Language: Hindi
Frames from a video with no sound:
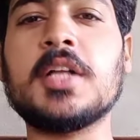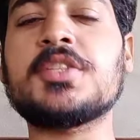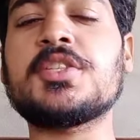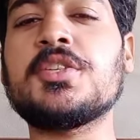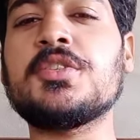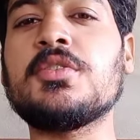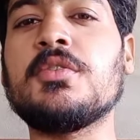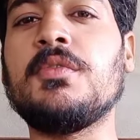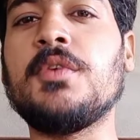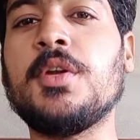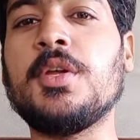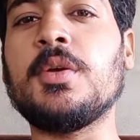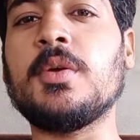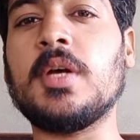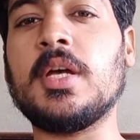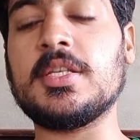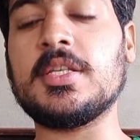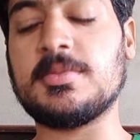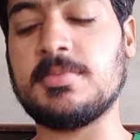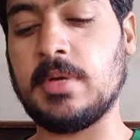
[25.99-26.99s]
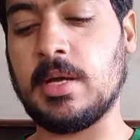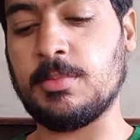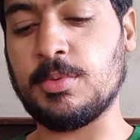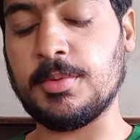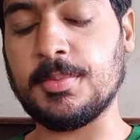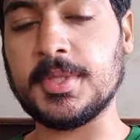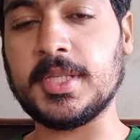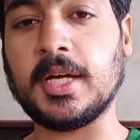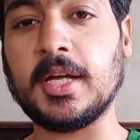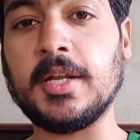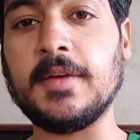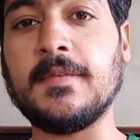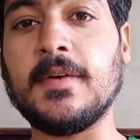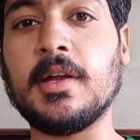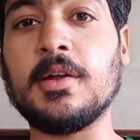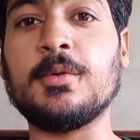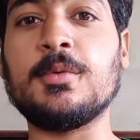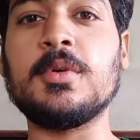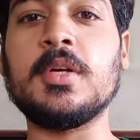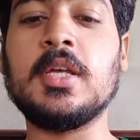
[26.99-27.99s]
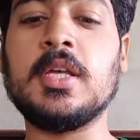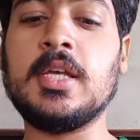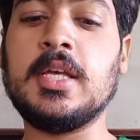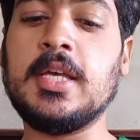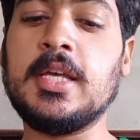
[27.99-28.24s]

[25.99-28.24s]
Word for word: आज की जो वीडियो है इसमें आपको बताने वाला हूँ